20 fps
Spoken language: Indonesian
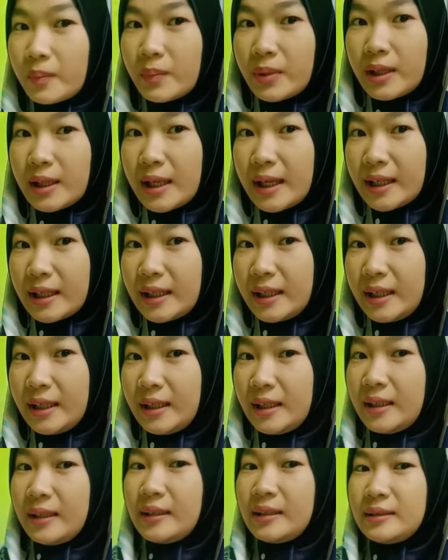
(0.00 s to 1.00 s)
Pelangi.
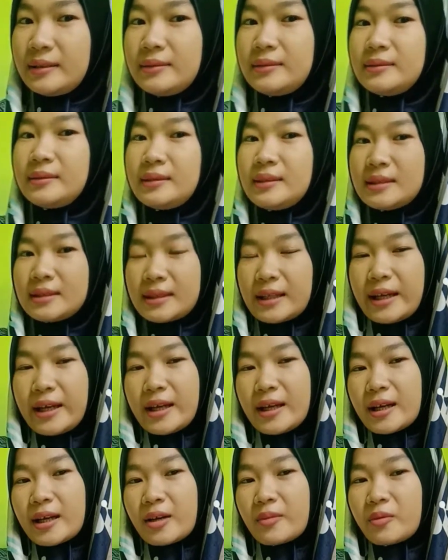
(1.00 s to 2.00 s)

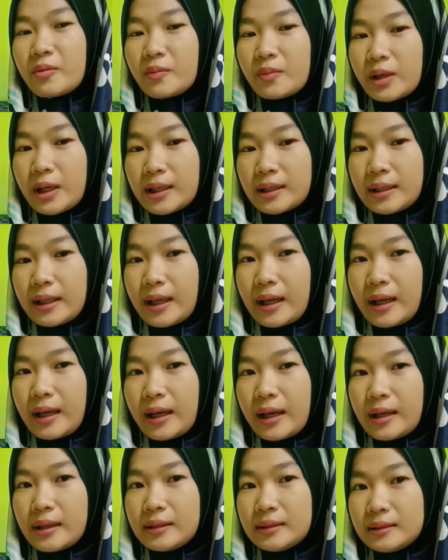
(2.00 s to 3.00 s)
Saya akan
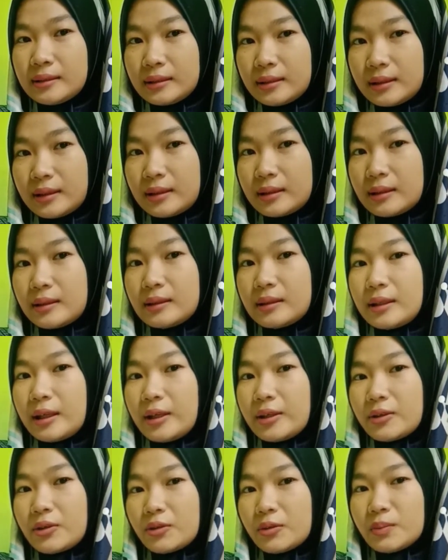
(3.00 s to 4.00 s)
mempraktekkan
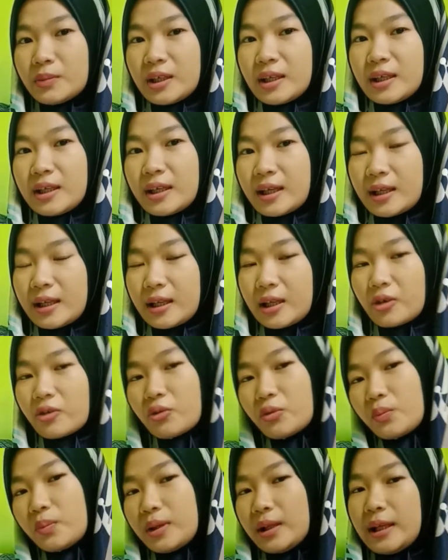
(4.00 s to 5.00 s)
yaitu menyanyikan
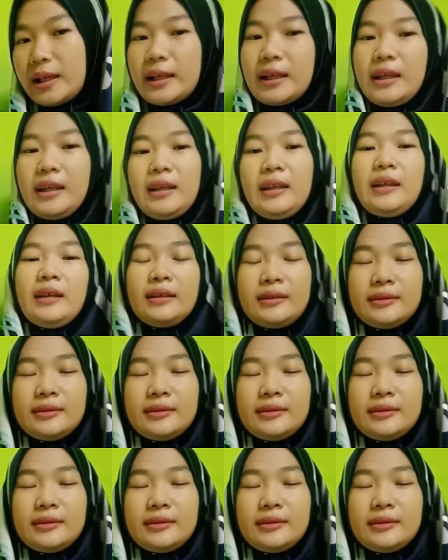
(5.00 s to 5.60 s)
lagu Pelangi.